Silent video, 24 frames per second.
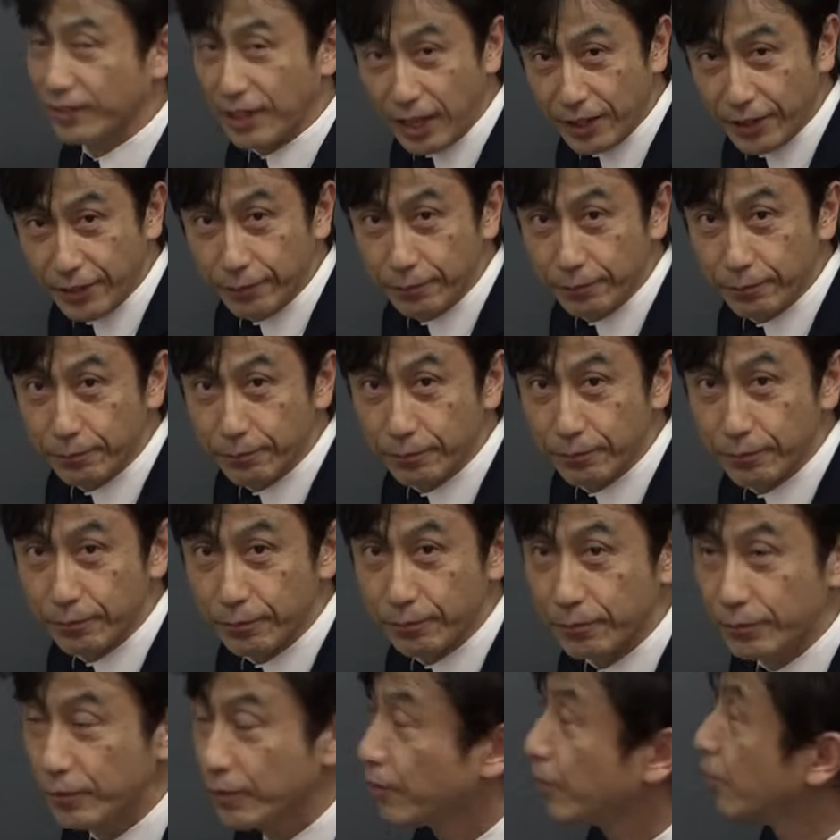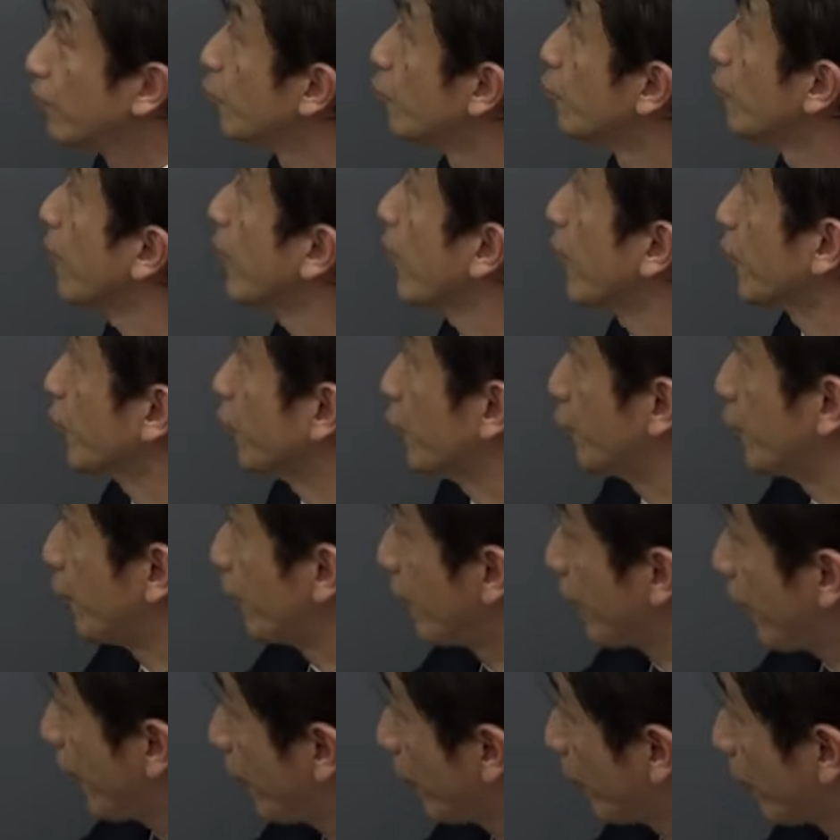たり、上が
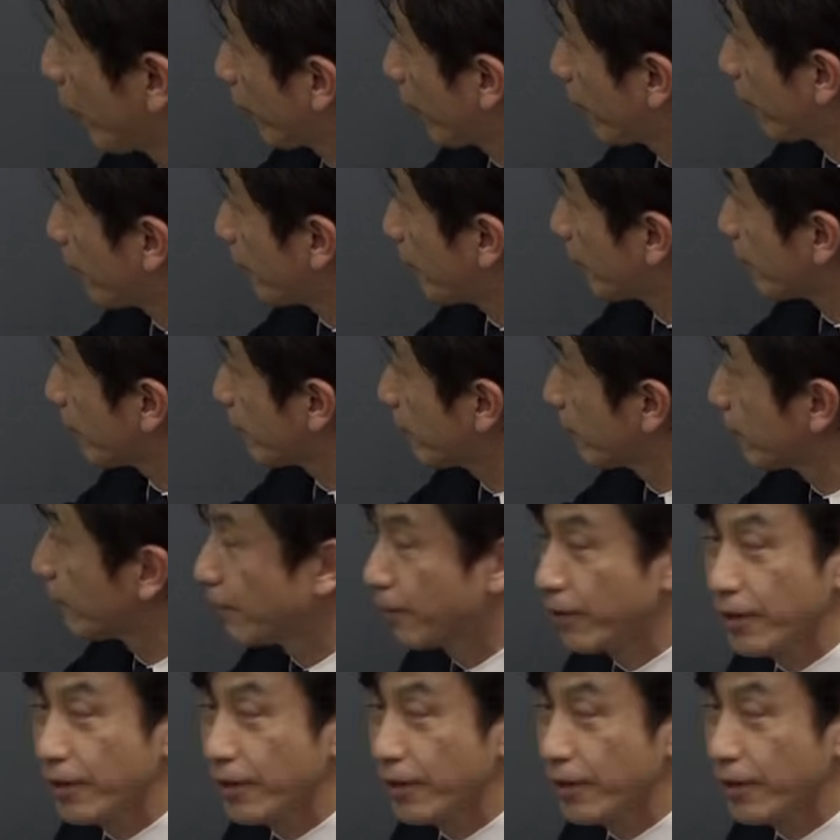連形になります。